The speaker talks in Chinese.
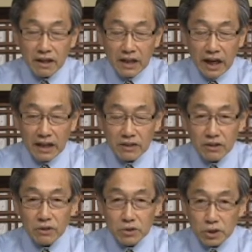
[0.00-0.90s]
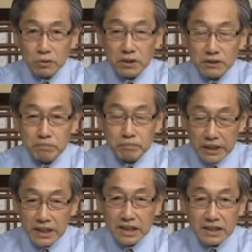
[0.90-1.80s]
来救人，
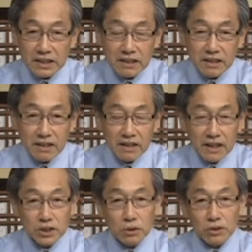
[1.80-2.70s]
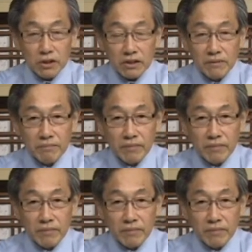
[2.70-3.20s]
别人啊，救谁？